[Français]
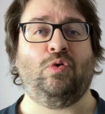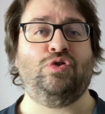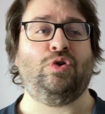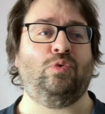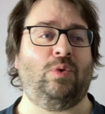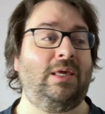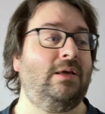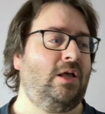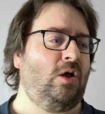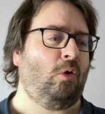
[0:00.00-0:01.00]
Aujourd'hui,
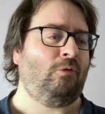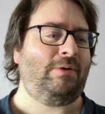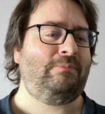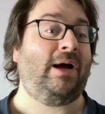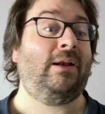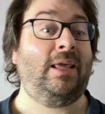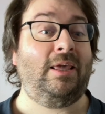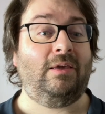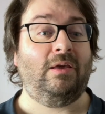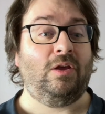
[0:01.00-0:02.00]
on va
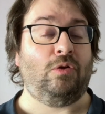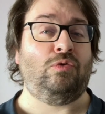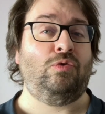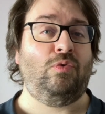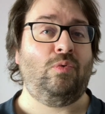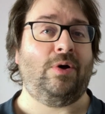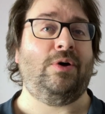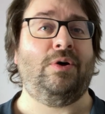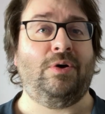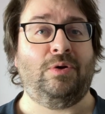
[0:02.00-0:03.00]
parler
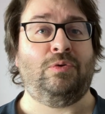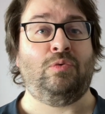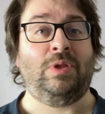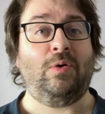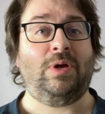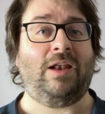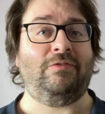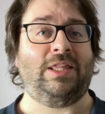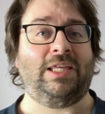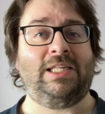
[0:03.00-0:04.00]
euh, du,
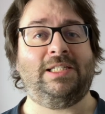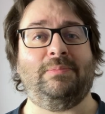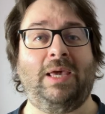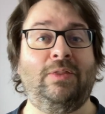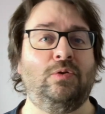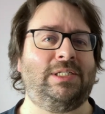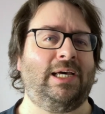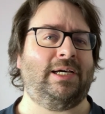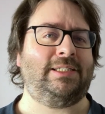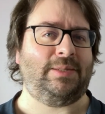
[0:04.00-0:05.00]
néo-calvinisme et de sa
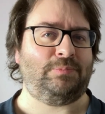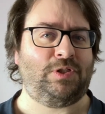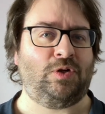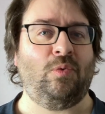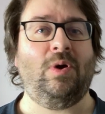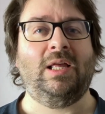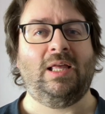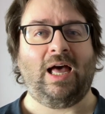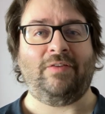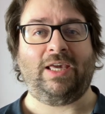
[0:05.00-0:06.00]
réception
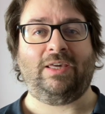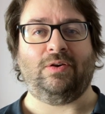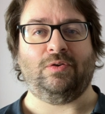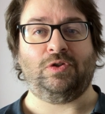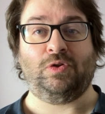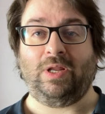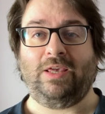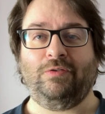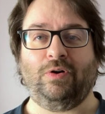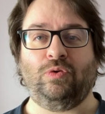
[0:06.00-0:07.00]
avec ce
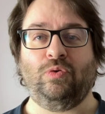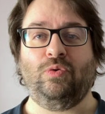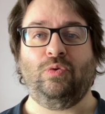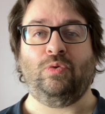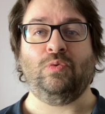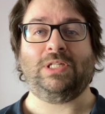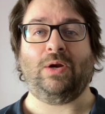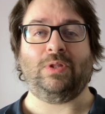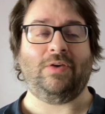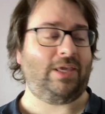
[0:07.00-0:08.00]
livre de
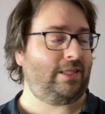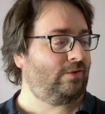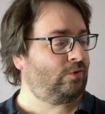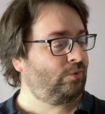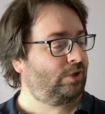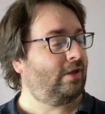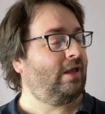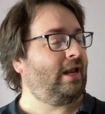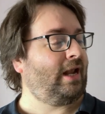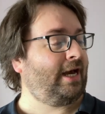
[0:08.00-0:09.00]
Gonzalo David, donc
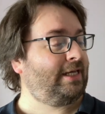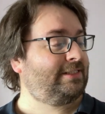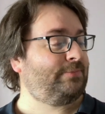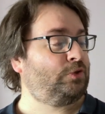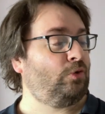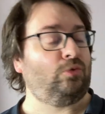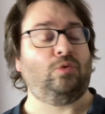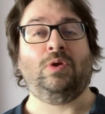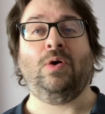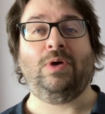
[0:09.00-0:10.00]
la réception du
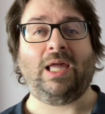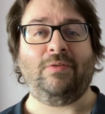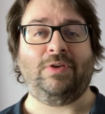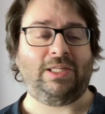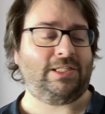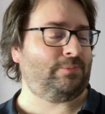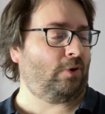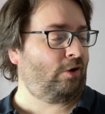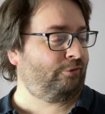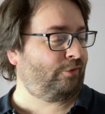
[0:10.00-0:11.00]
néo-calvinisme
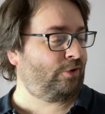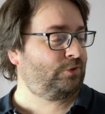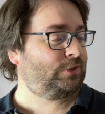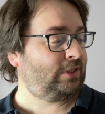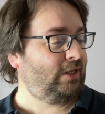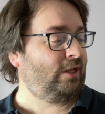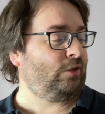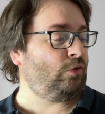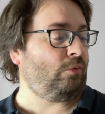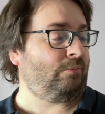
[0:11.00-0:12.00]
en France
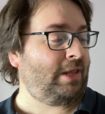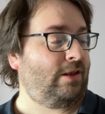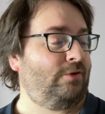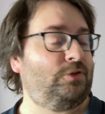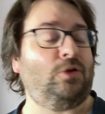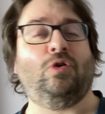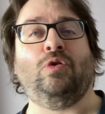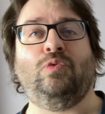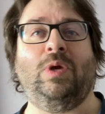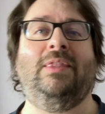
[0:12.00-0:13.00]
de
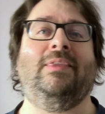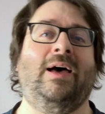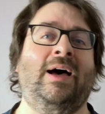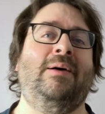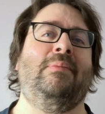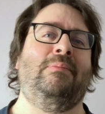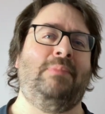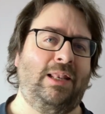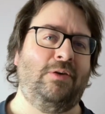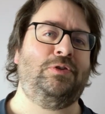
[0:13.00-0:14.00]
1938 à
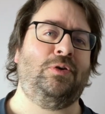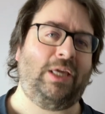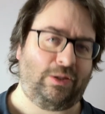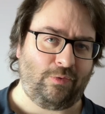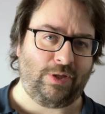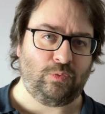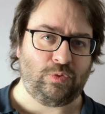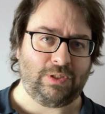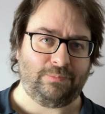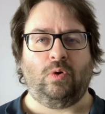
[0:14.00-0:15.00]

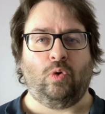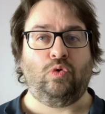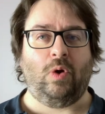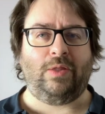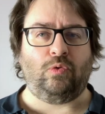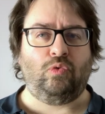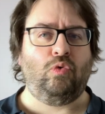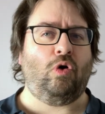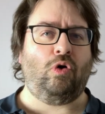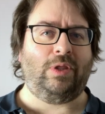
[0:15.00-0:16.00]
1992 au-delà du
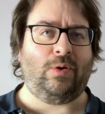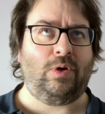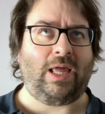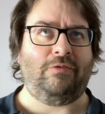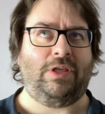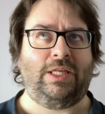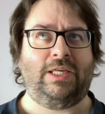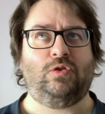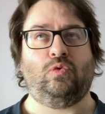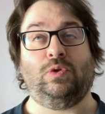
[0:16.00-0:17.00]
courant
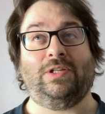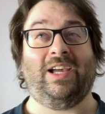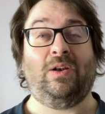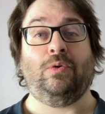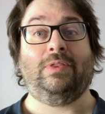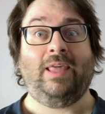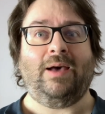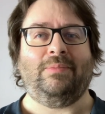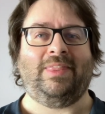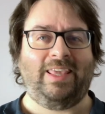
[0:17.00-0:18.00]
néo-calviniste, où c'est vrai que le
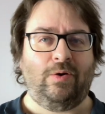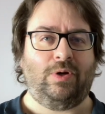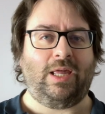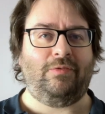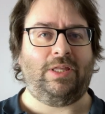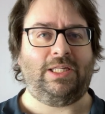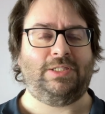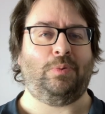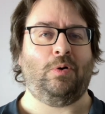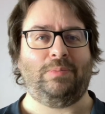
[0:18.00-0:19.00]
terme
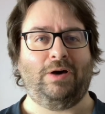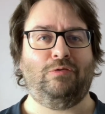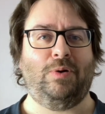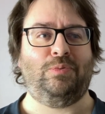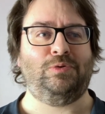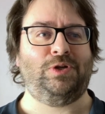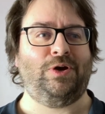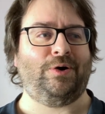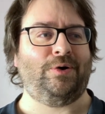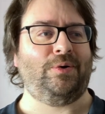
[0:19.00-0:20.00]
néo-calviniste prend parfois
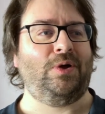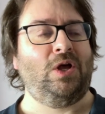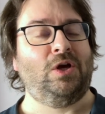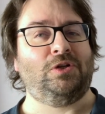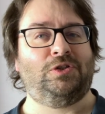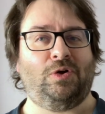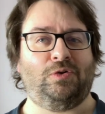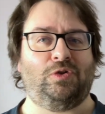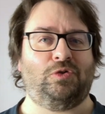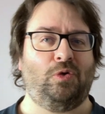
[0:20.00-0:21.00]
plusieurs euh,
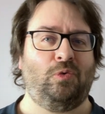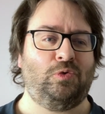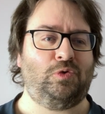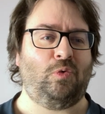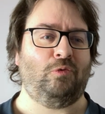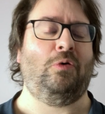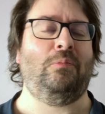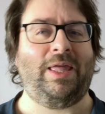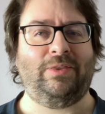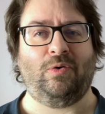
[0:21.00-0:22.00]
sens selon ce qu'on
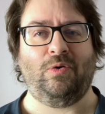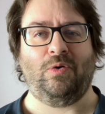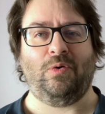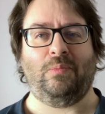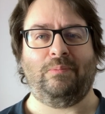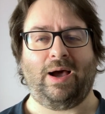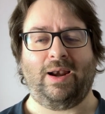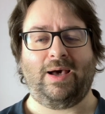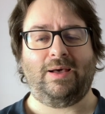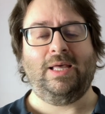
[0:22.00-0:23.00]
mettre euh, par
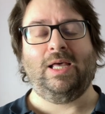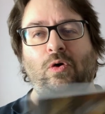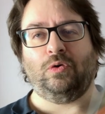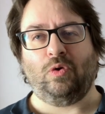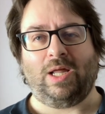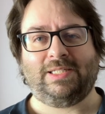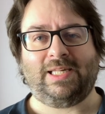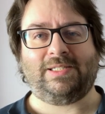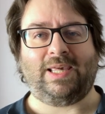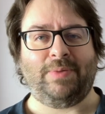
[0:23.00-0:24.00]
là, au-delà de
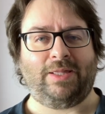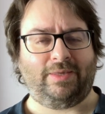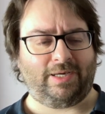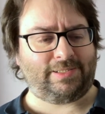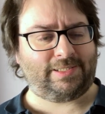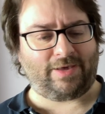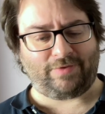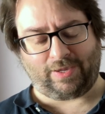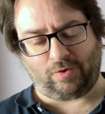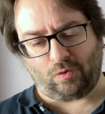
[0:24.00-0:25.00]
ça, ce qui m'a intéressé
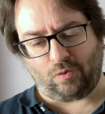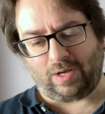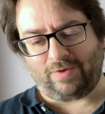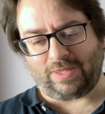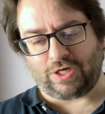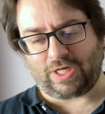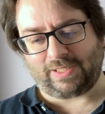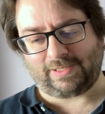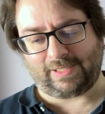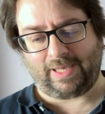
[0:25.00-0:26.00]
avec le livre déjà,
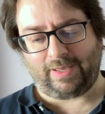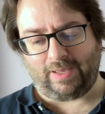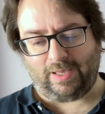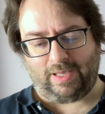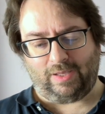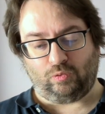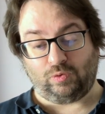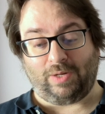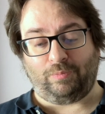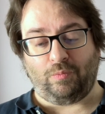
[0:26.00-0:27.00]
c'est tout
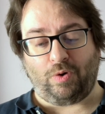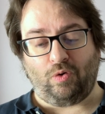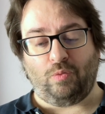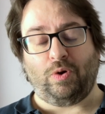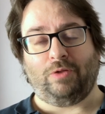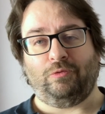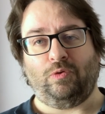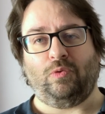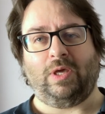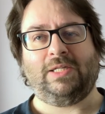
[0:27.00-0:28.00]
simplement, le point de
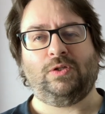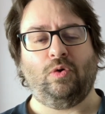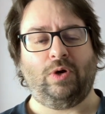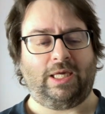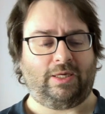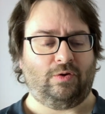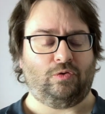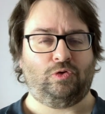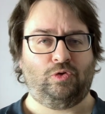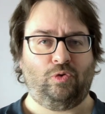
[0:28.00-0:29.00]
vue historique
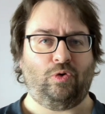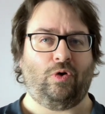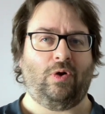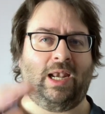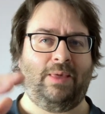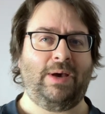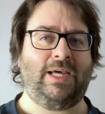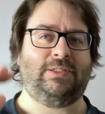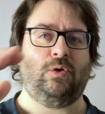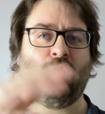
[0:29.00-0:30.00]
sur les
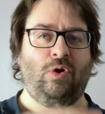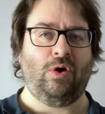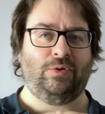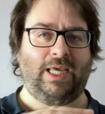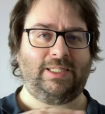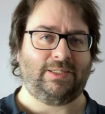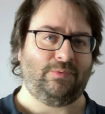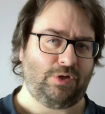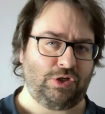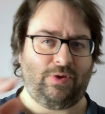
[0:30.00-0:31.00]
bases hollandaises,
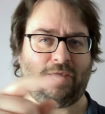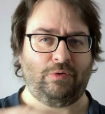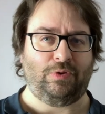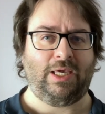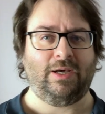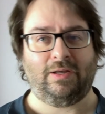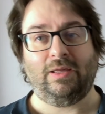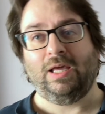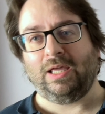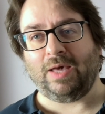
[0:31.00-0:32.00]
je vais y venir, hein,
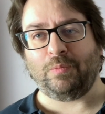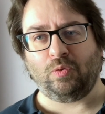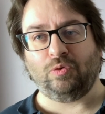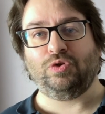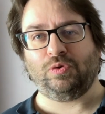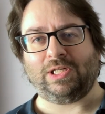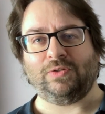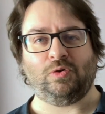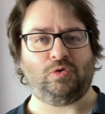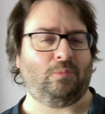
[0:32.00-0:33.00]
il y a beaucoup de choses qui
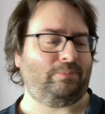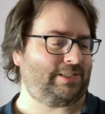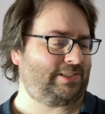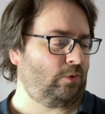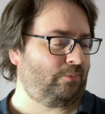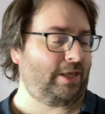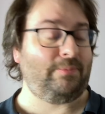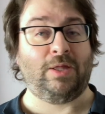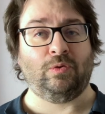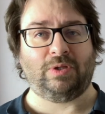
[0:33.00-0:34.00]
se sont passées aux
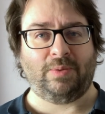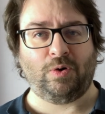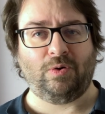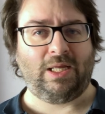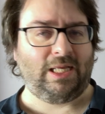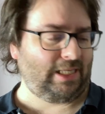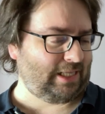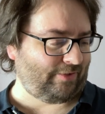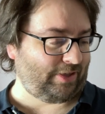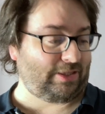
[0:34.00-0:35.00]
Pays-Bas, notamment
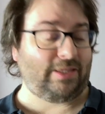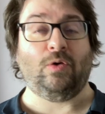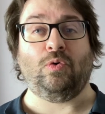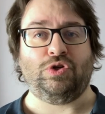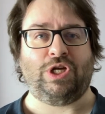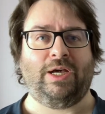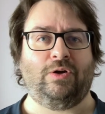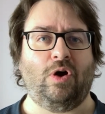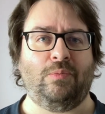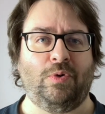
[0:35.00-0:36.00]
avec des théologiens
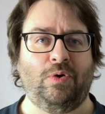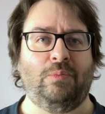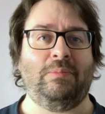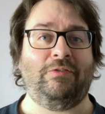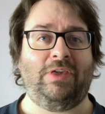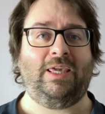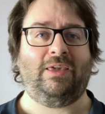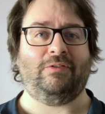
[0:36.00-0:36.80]
comme euh, Bavink,